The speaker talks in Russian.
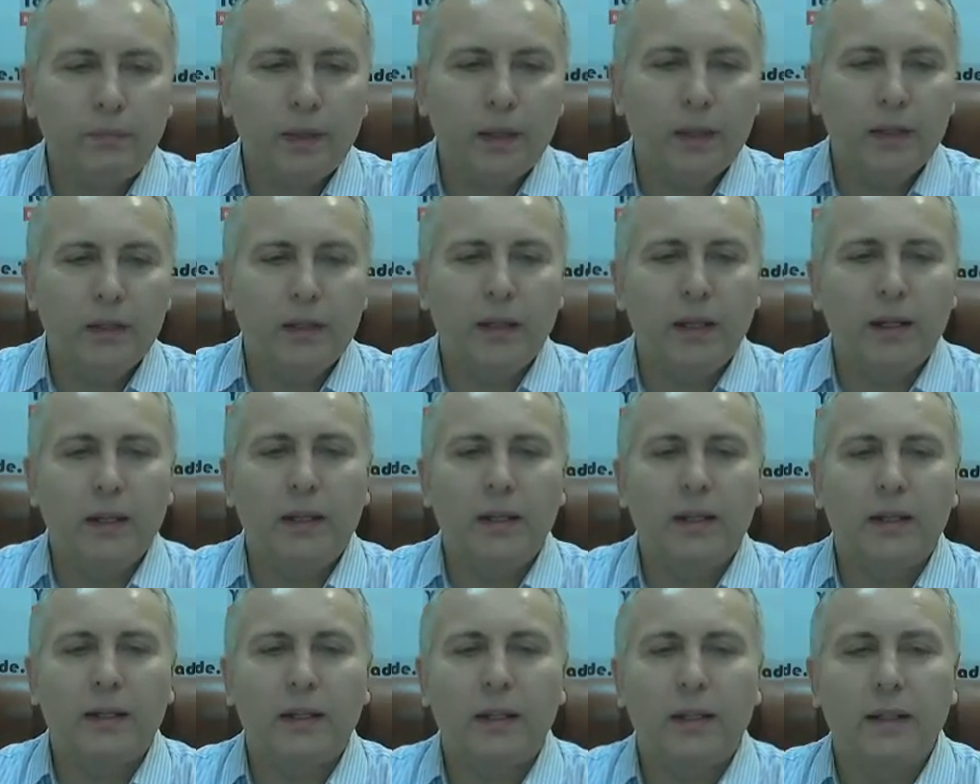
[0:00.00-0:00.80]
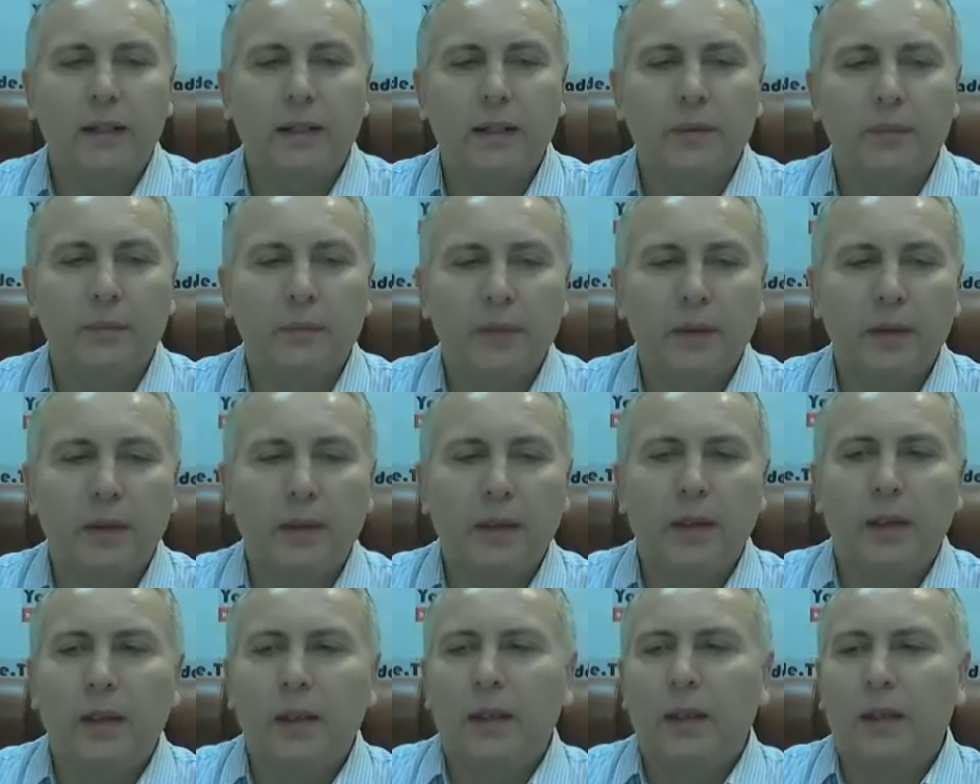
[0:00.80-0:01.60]
Далее, коллеги.
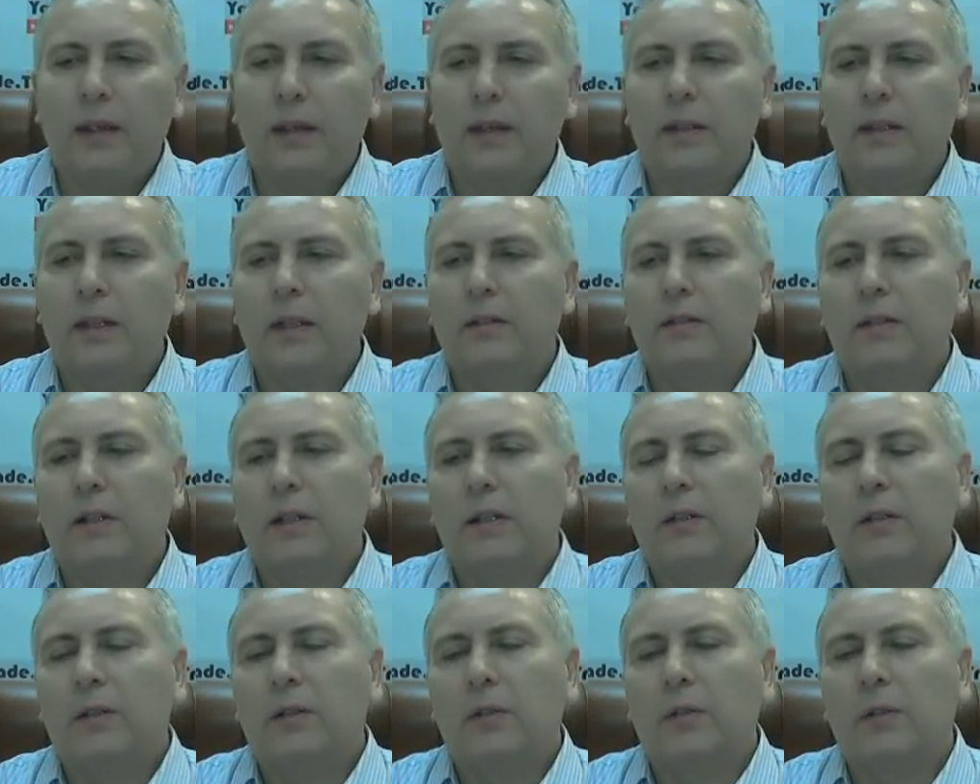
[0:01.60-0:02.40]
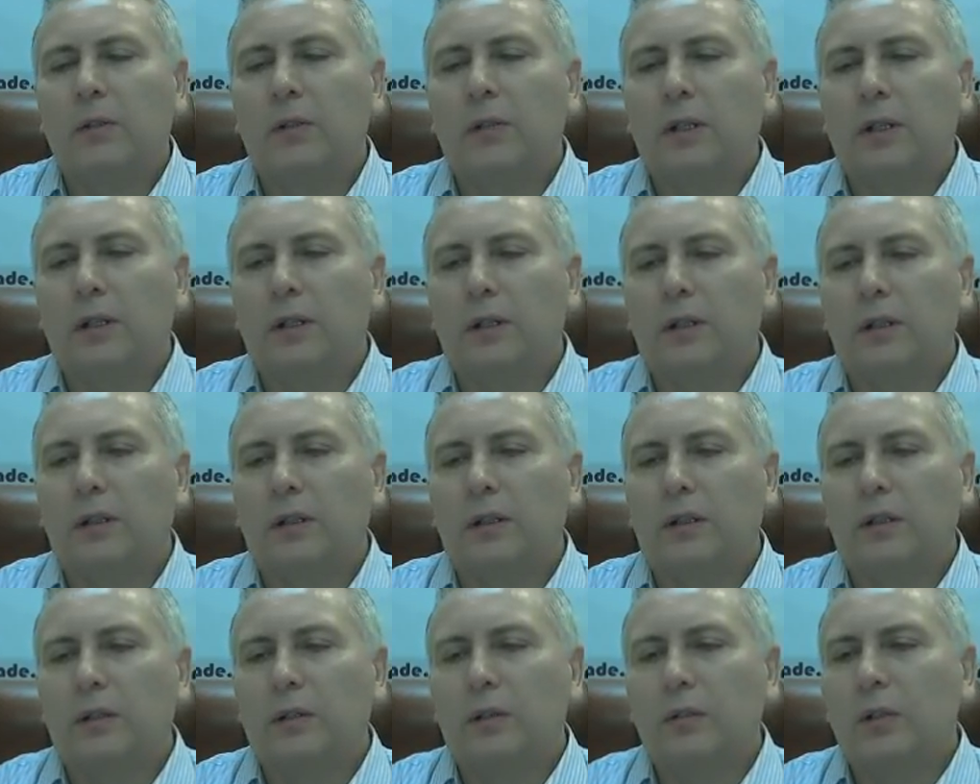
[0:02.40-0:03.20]
Евро-доллар, э,
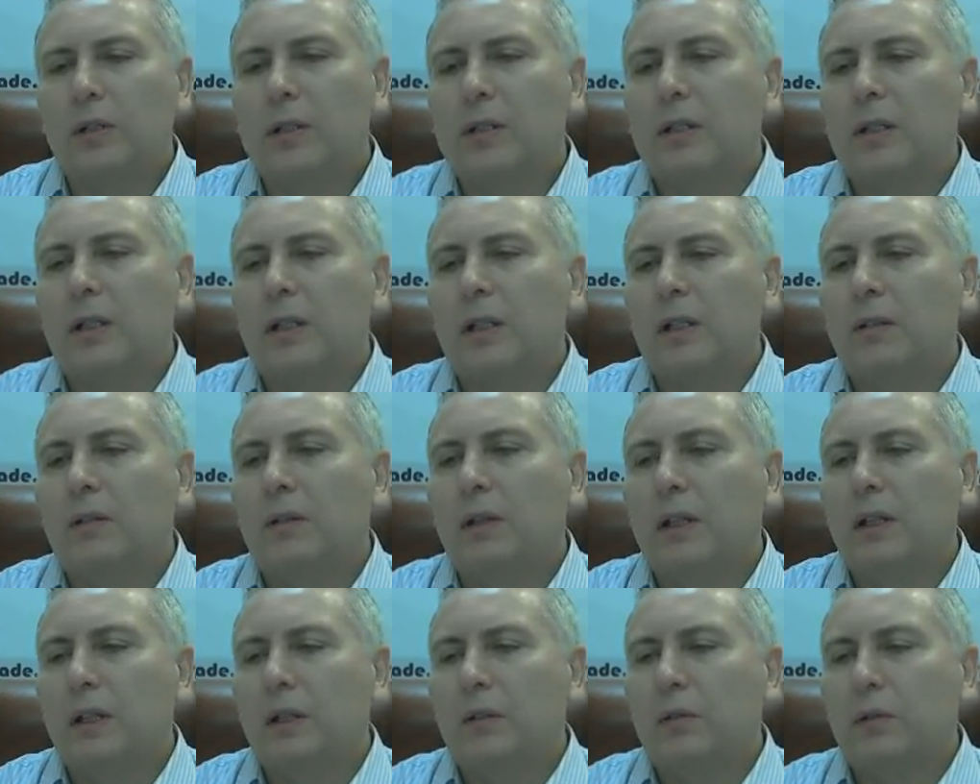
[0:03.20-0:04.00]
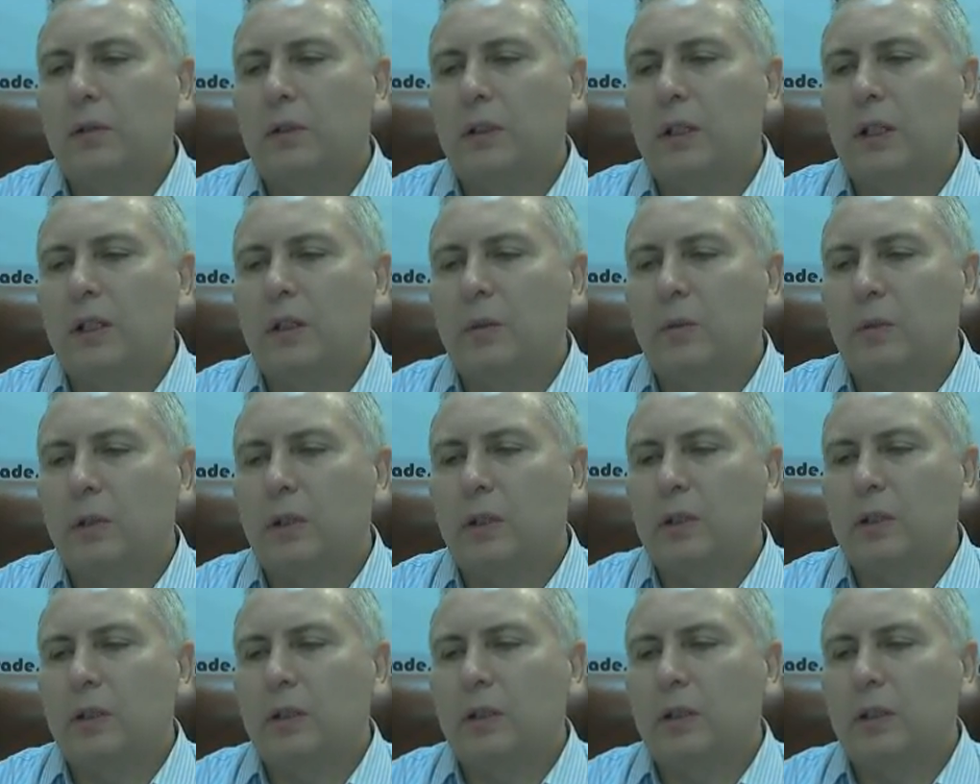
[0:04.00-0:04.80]
ну, остановили его на
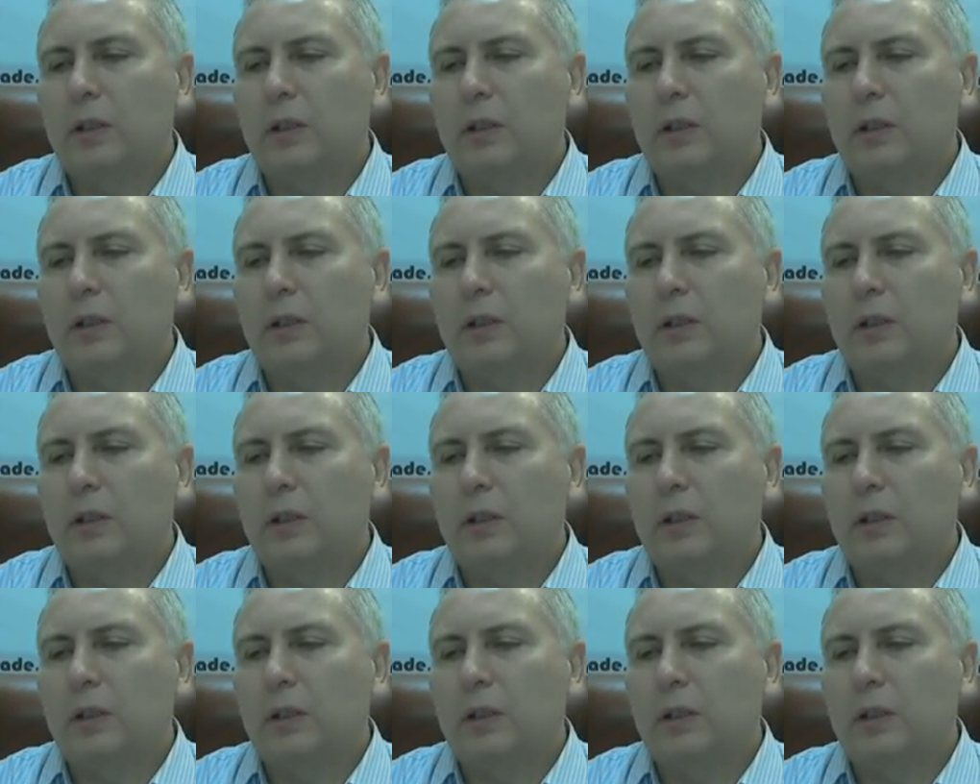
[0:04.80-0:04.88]
отметке